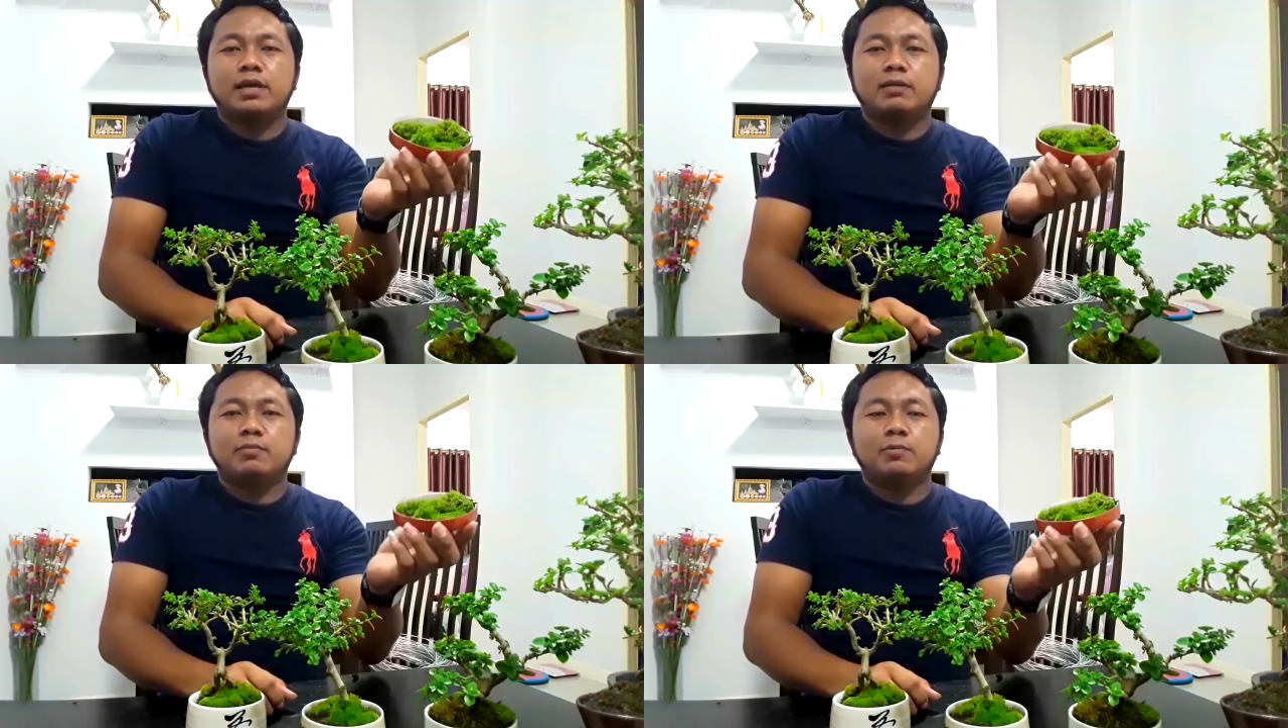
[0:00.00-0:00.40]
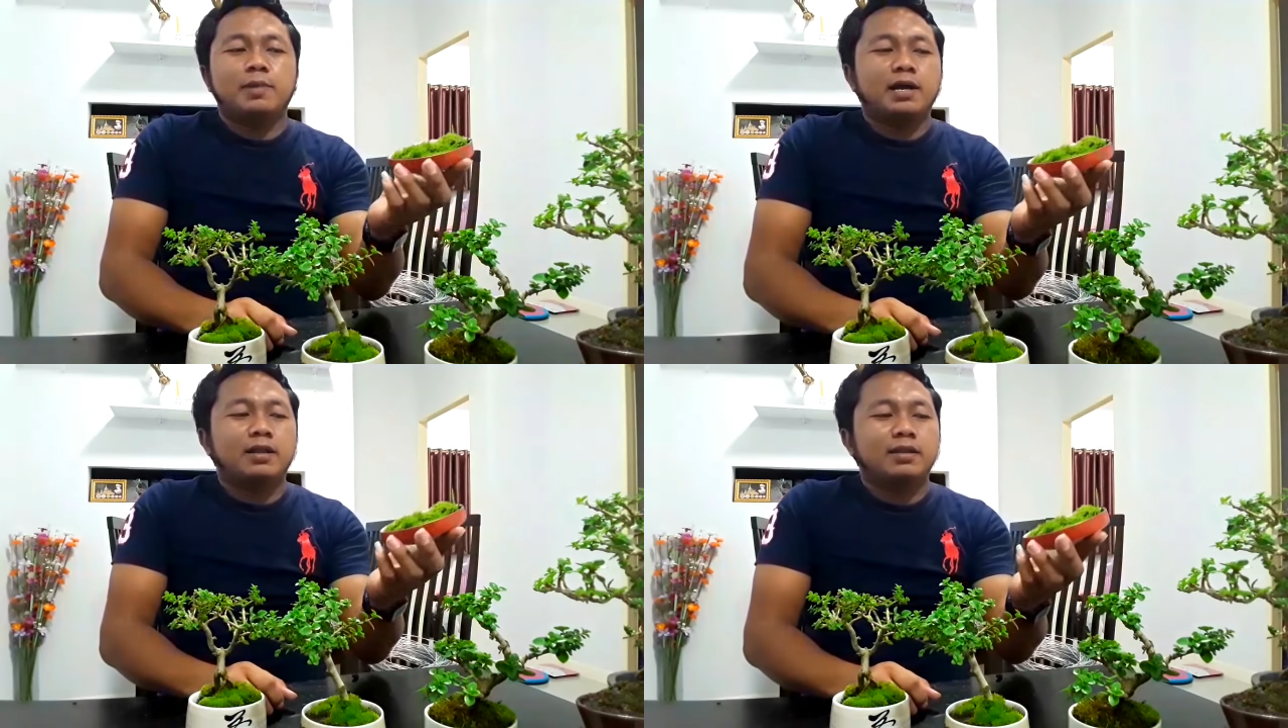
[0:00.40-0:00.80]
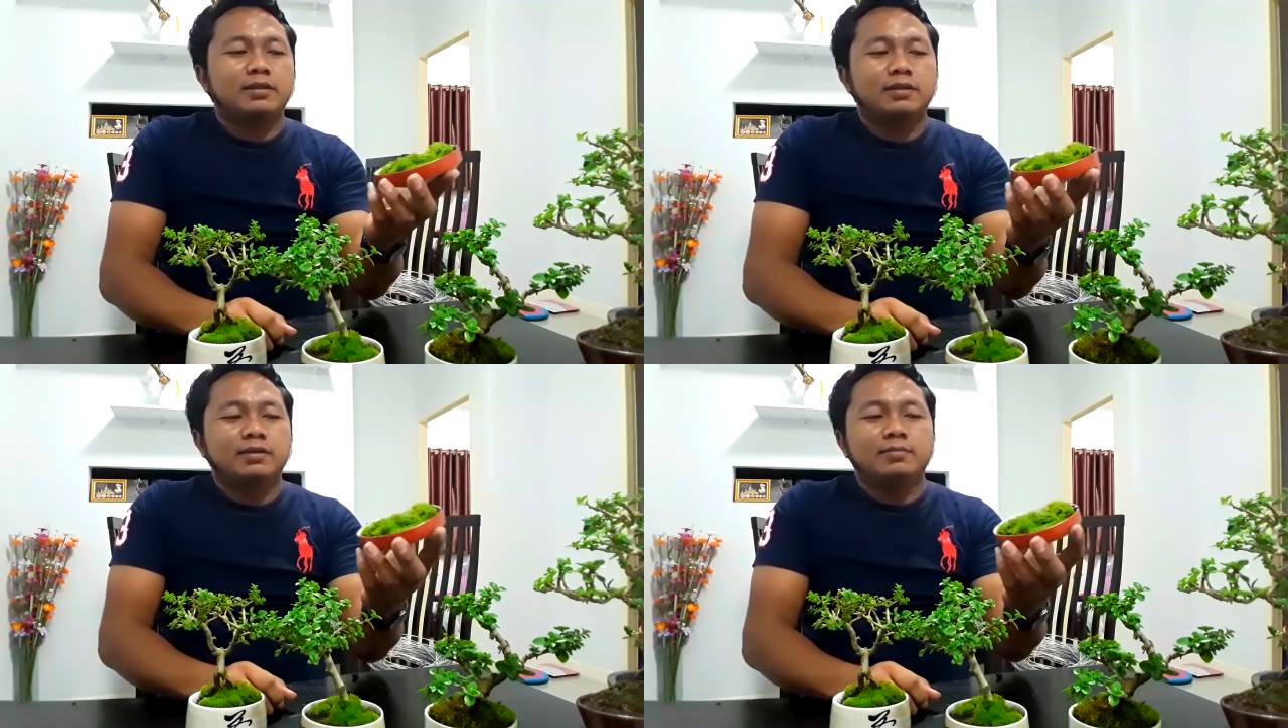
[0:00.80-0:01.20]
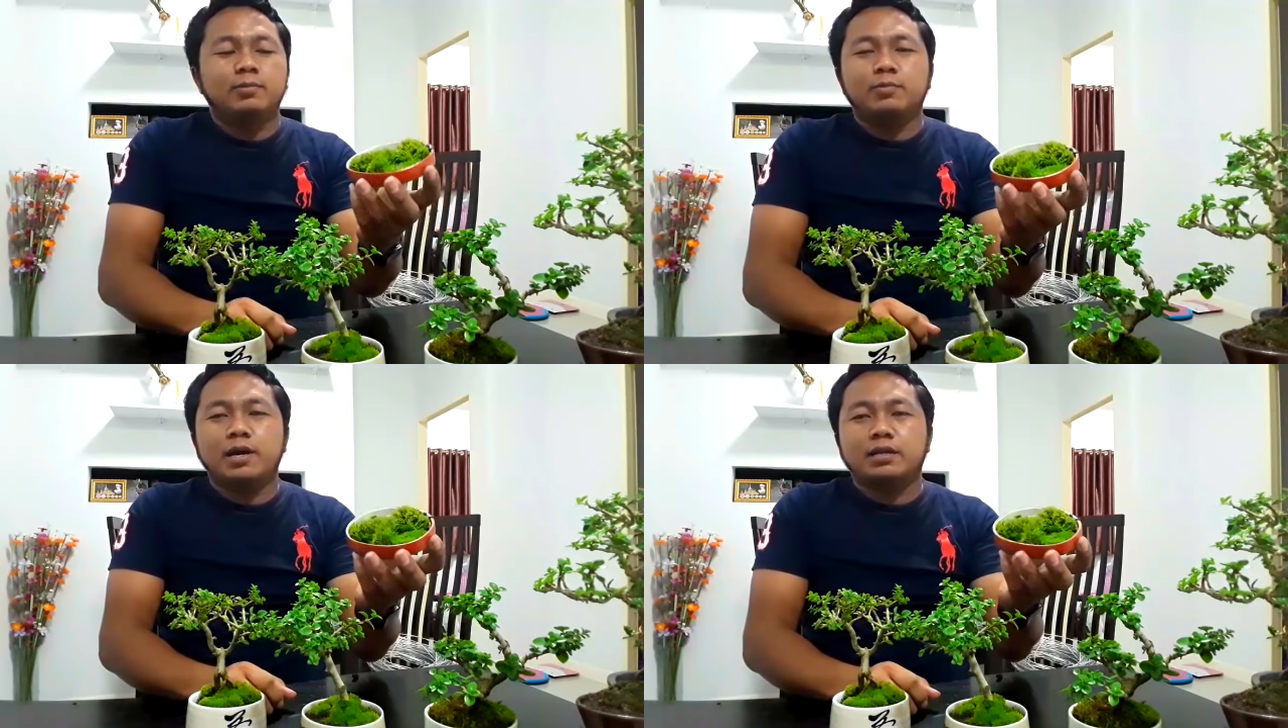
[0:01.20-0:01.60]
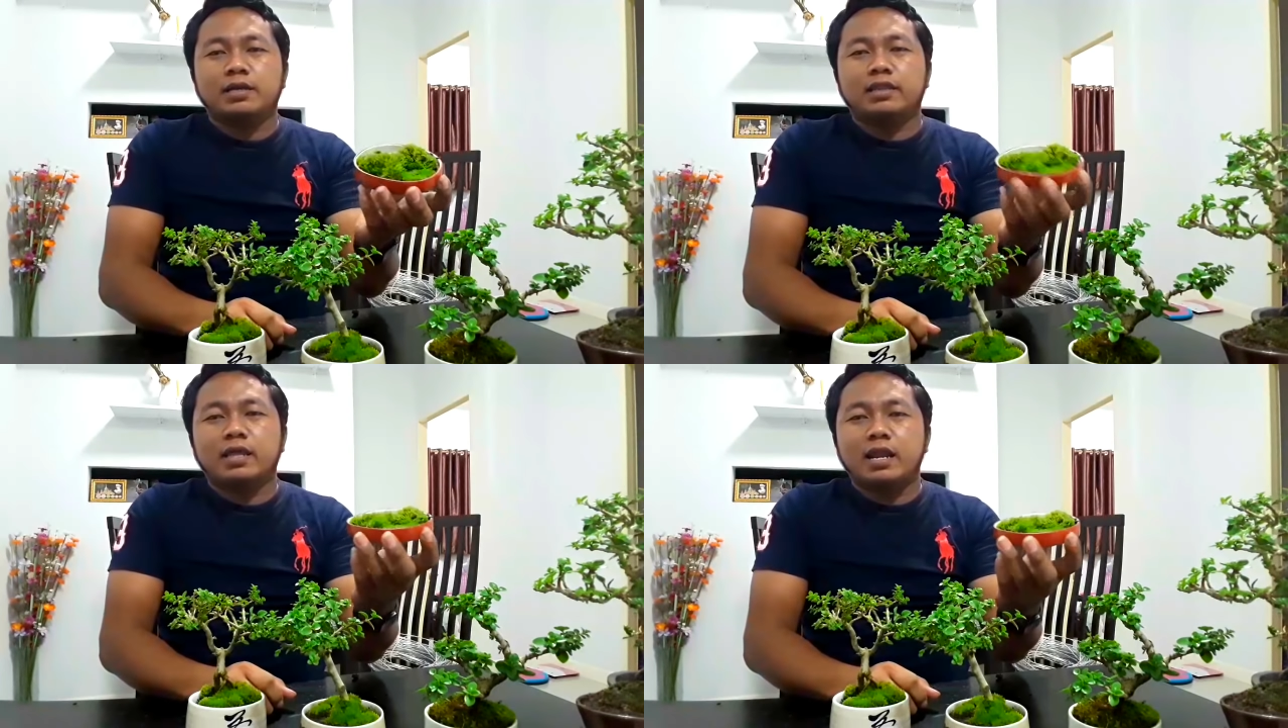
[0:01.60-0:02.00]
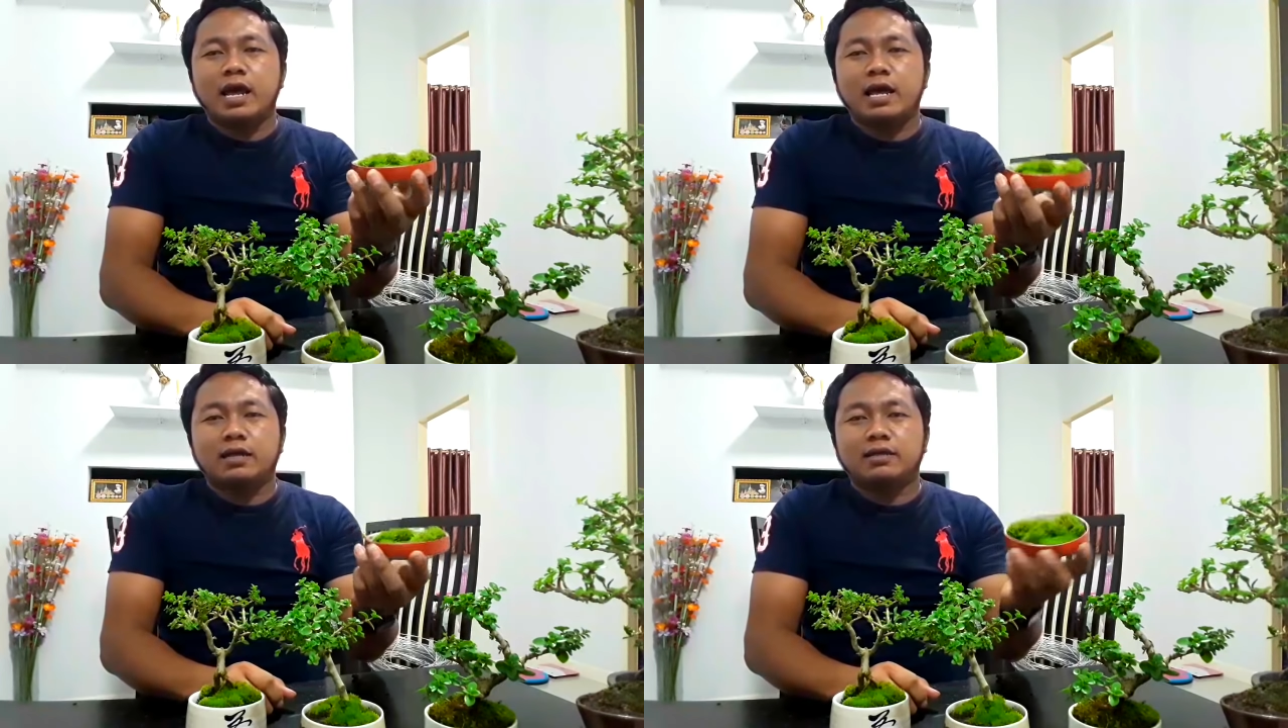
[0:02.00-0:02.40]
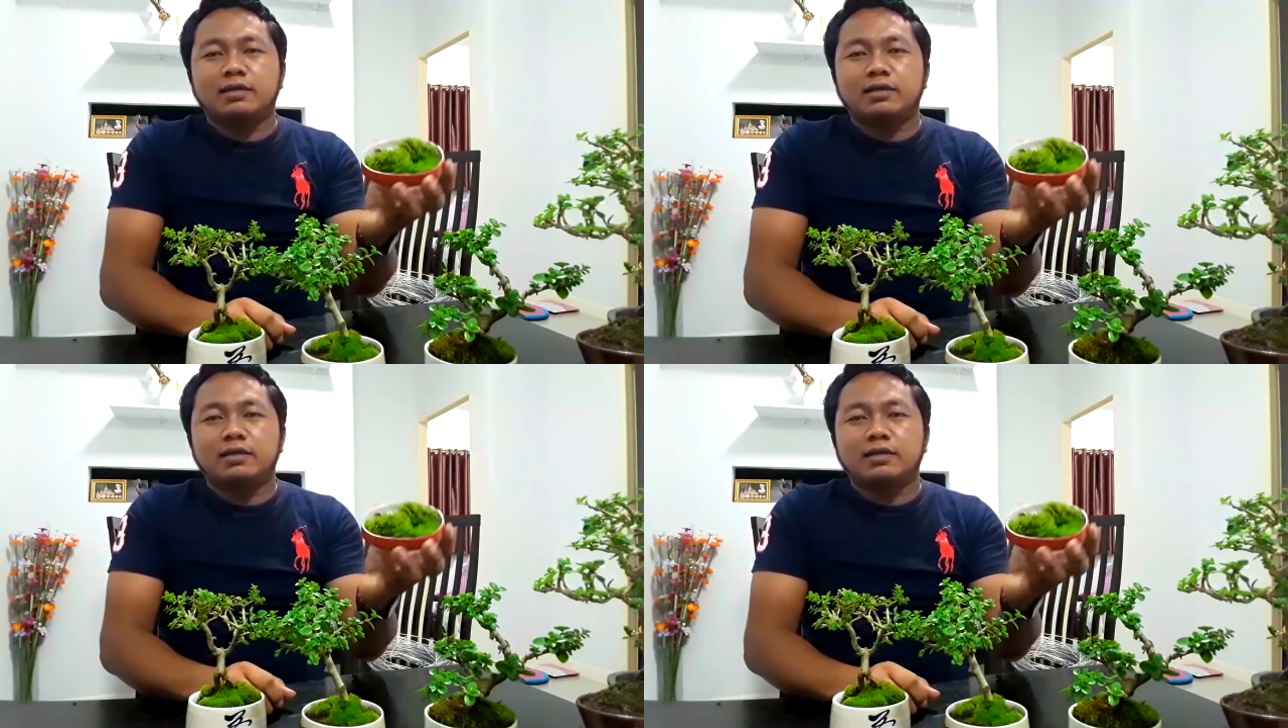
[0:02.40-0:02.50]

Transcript: จากหมู่บ้านหมู่บ้านจัดสรรล้าง